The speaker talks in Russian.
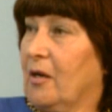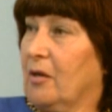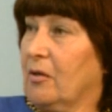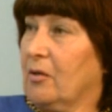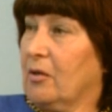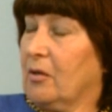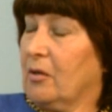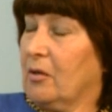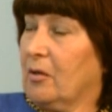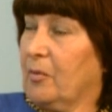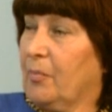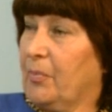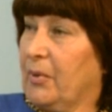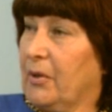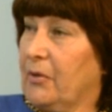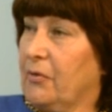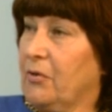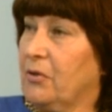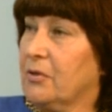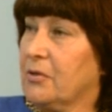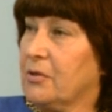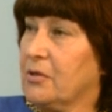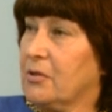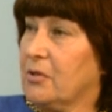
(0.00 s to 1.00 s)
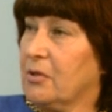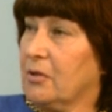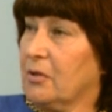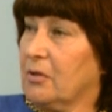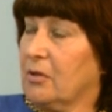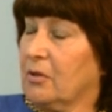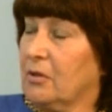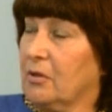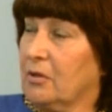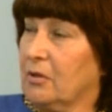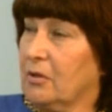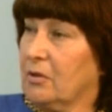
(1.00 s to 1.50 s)
э, появилась
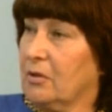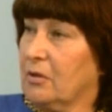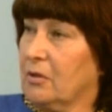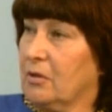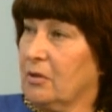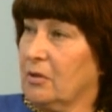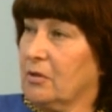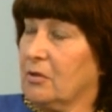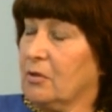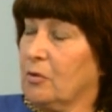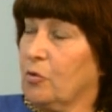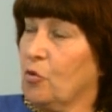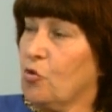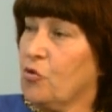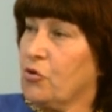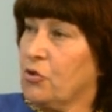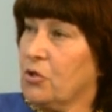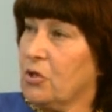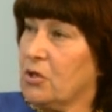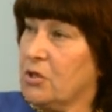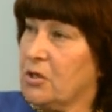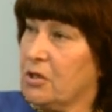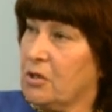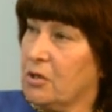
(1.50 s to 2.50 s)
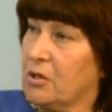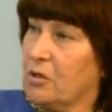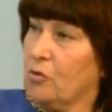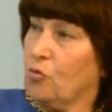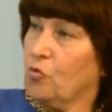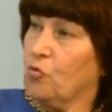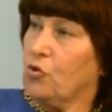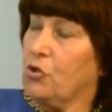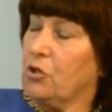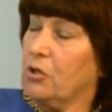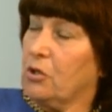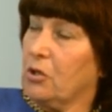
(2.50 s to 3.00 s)
э, сложности
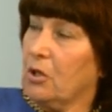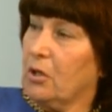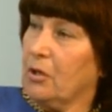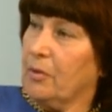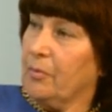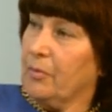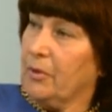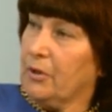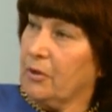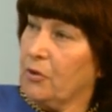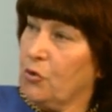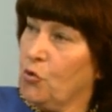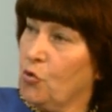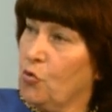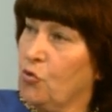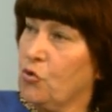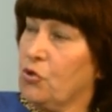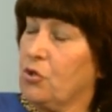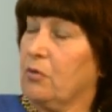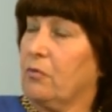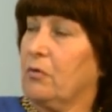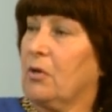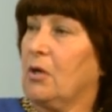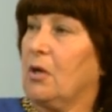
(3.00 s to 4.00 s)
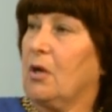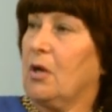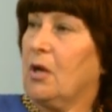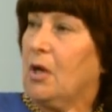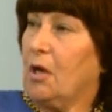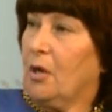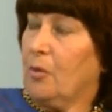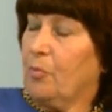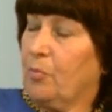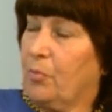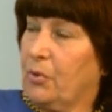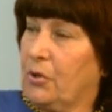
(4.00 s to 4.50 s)
у жителей молодежного
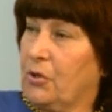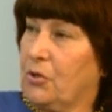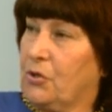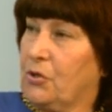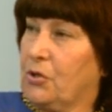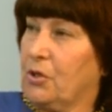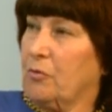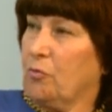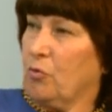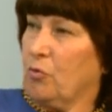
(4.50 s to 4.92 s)
прийти?